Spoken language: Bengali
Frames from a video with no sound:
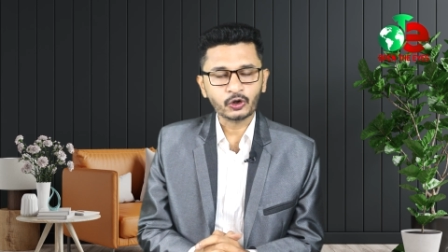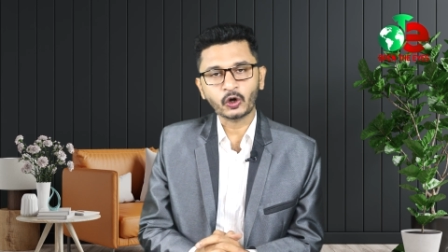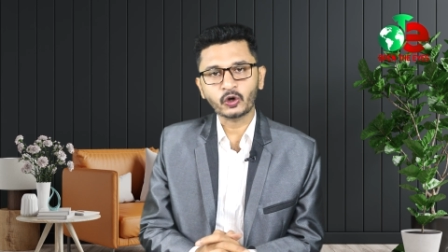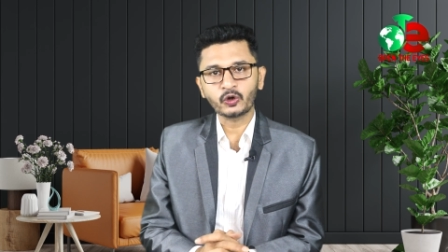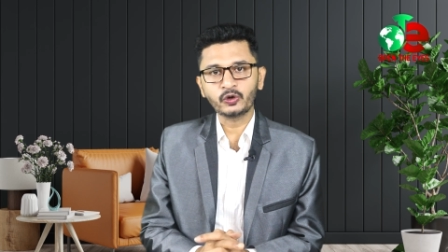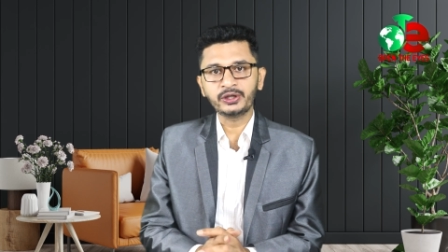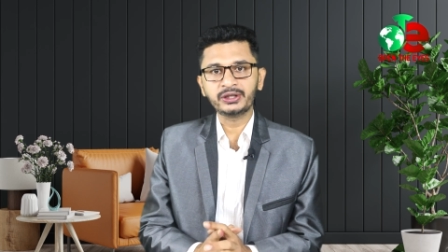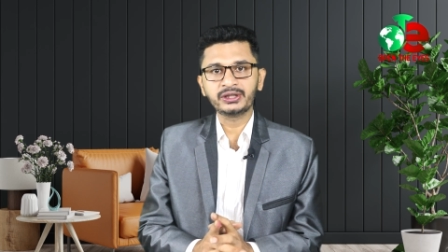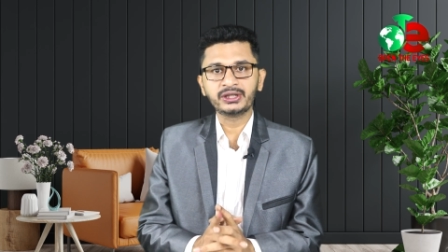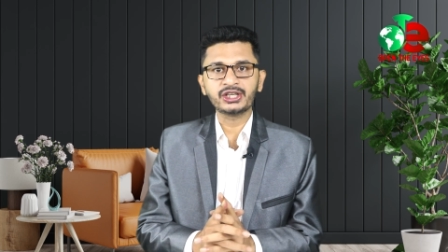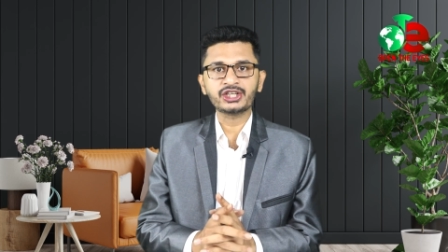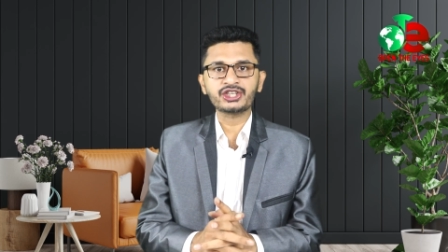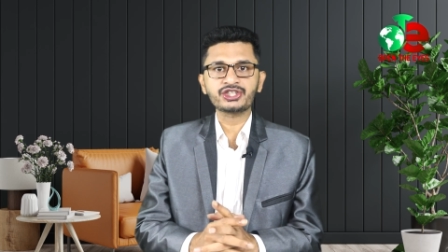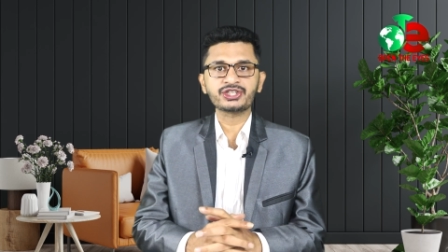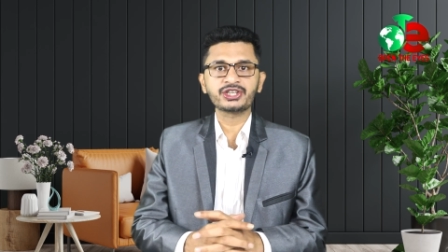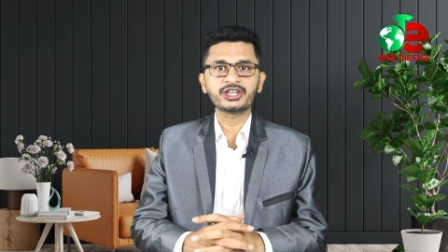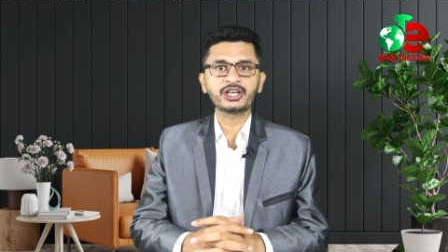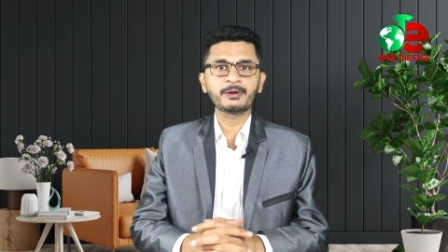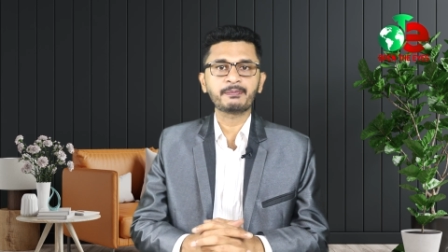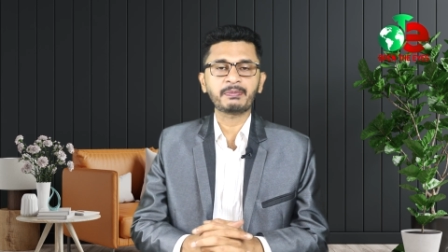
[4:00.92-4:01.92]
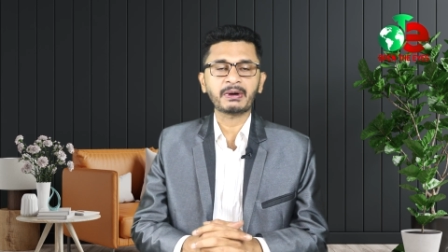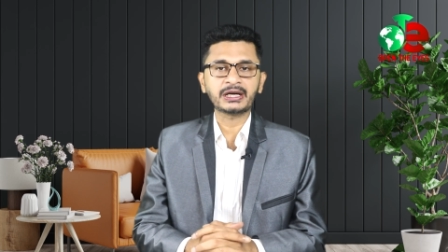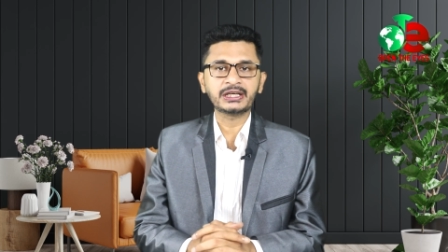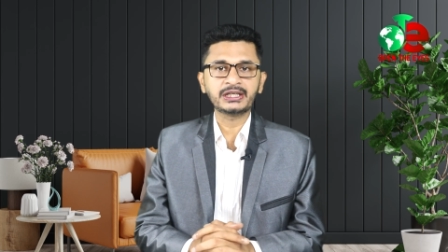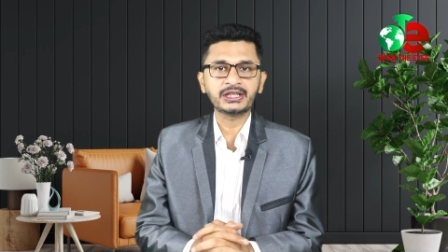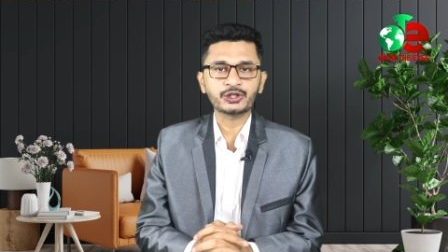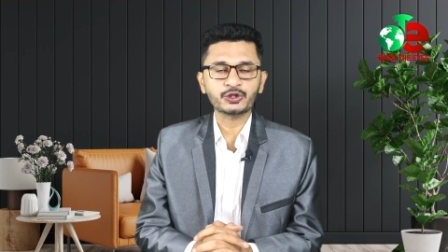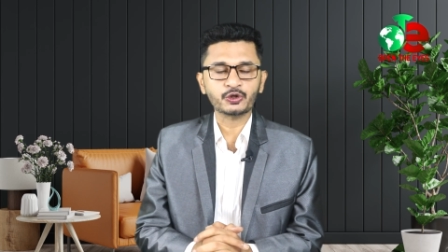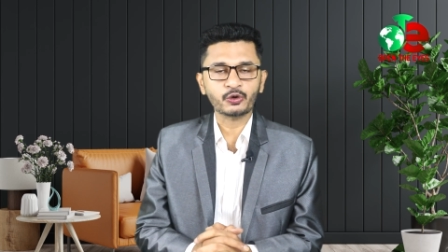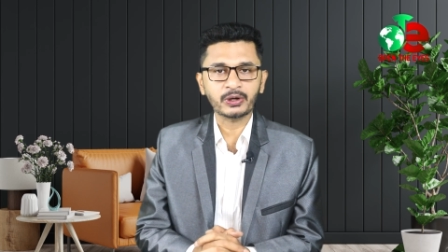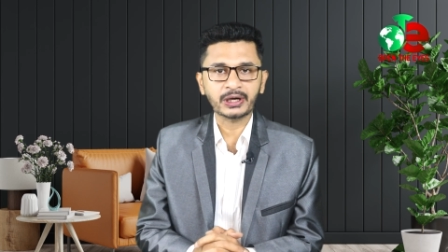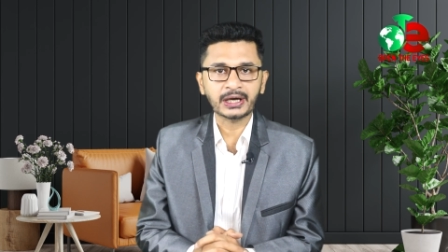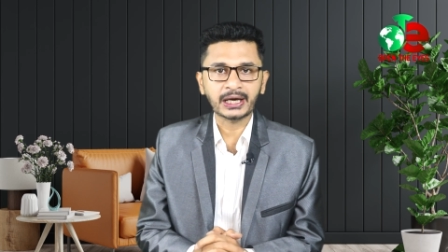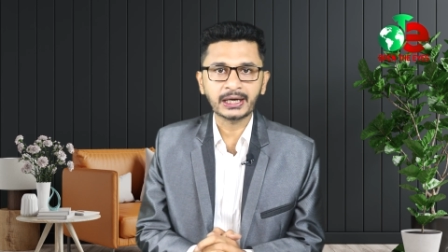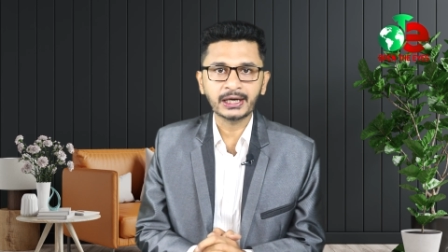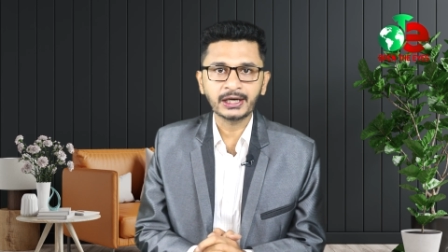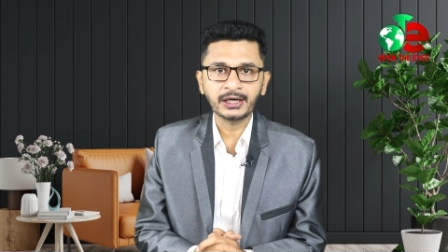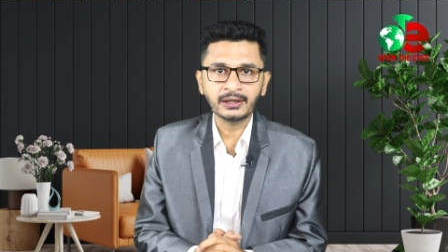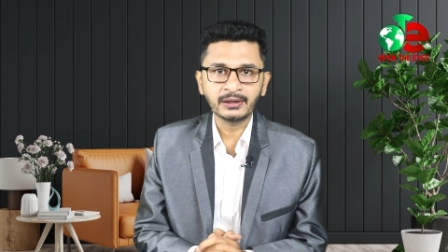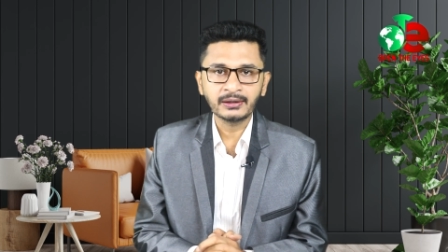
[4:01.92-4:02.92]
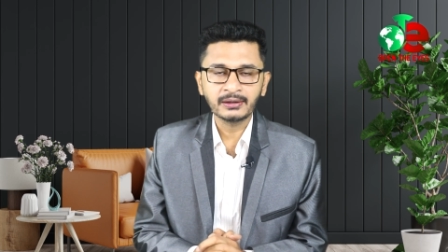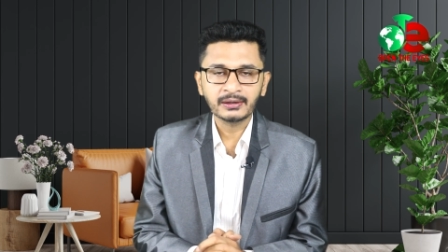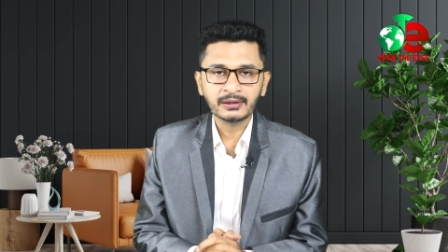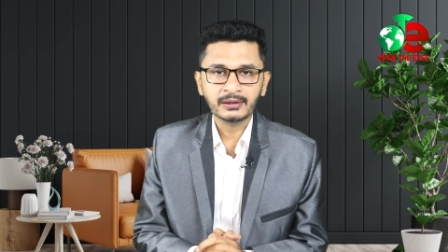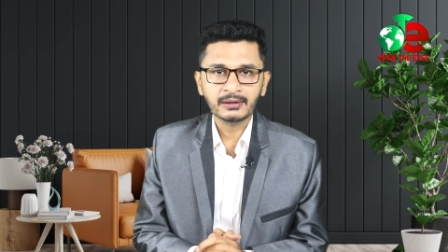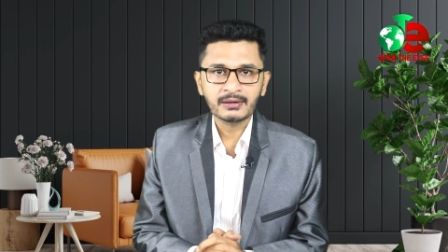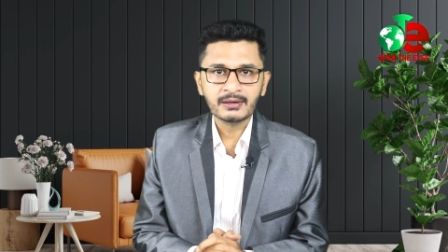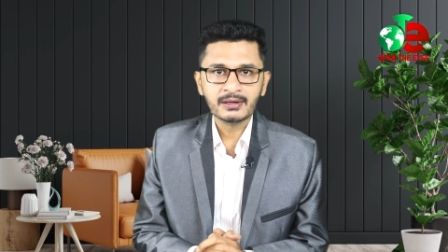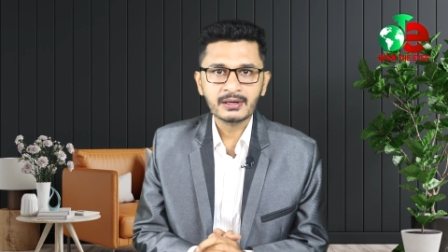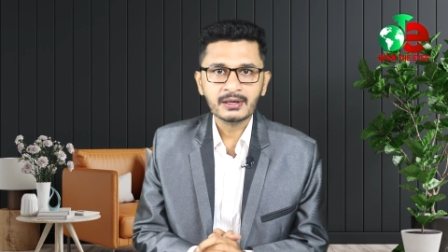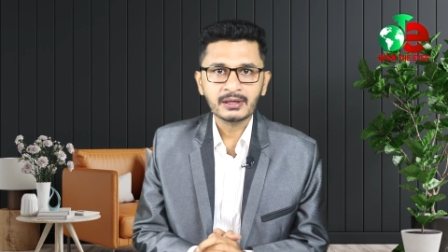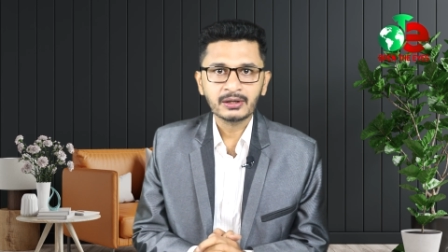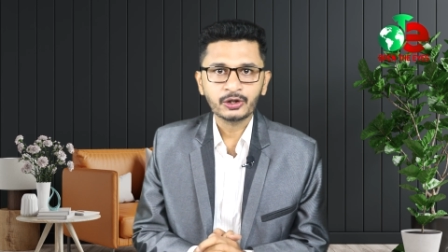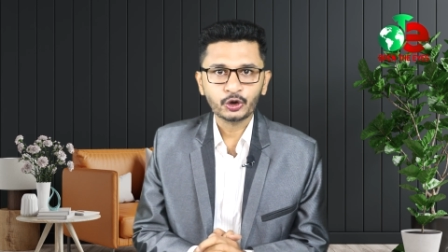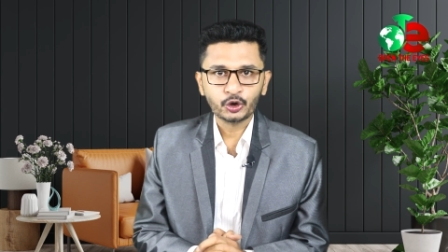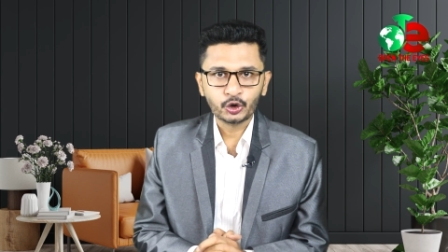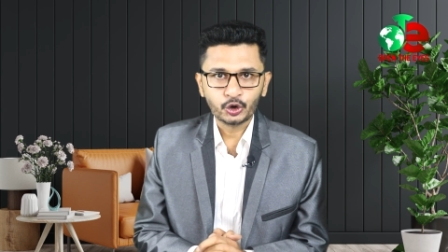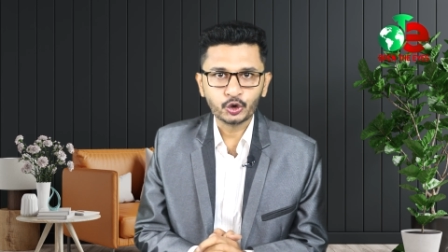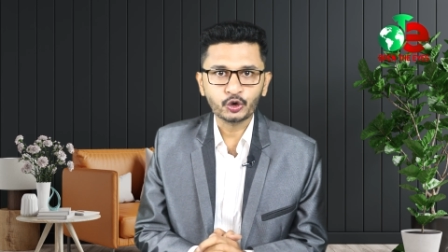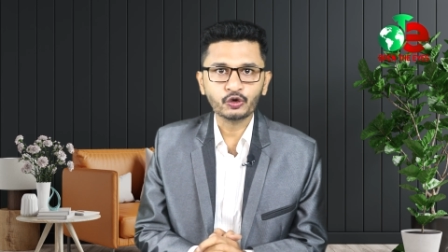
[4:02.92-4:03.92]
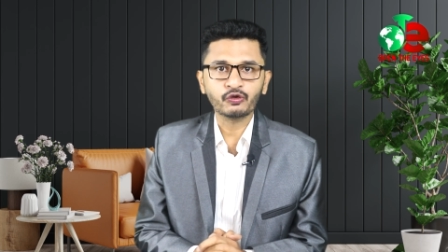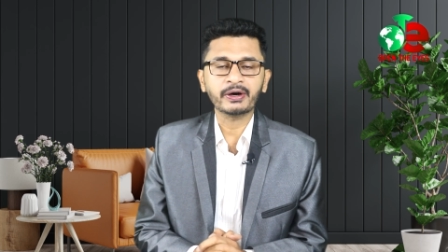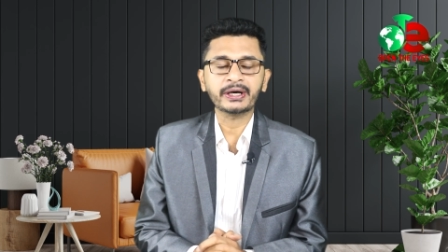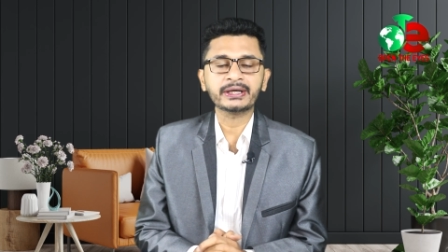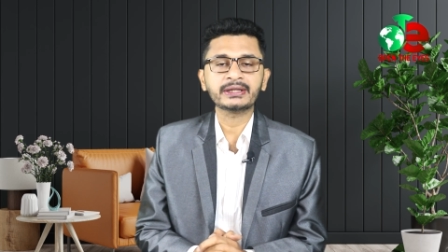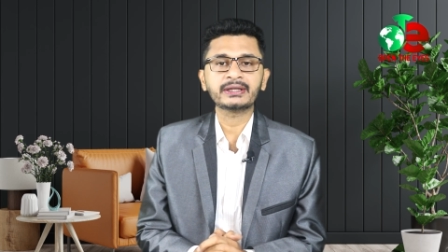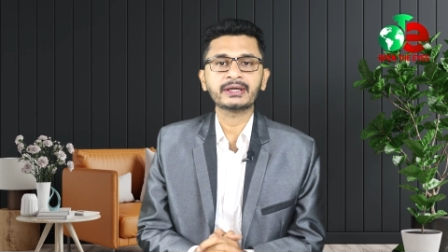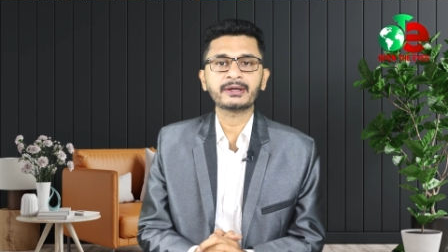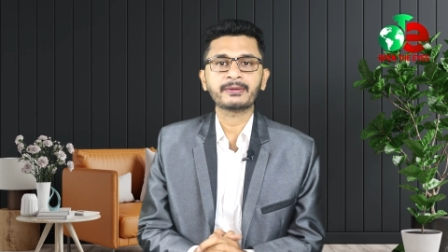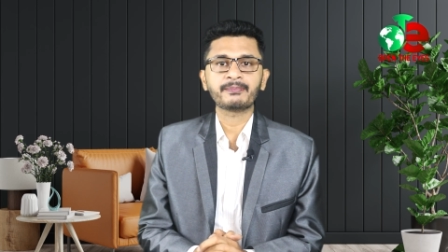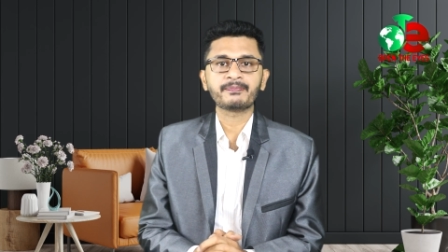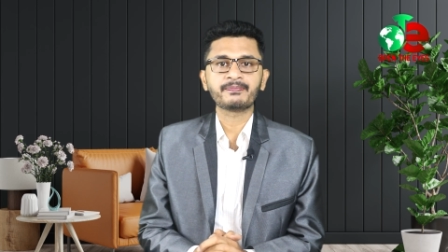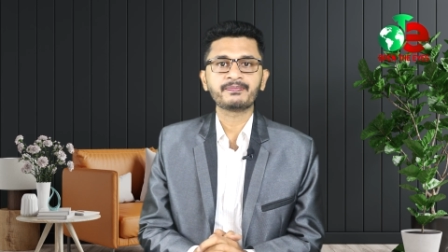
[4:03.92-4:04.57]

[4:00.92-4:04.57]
তখনই দেশ ছেড়ে পালিয়ে চলে গেলেন ধুবাইতে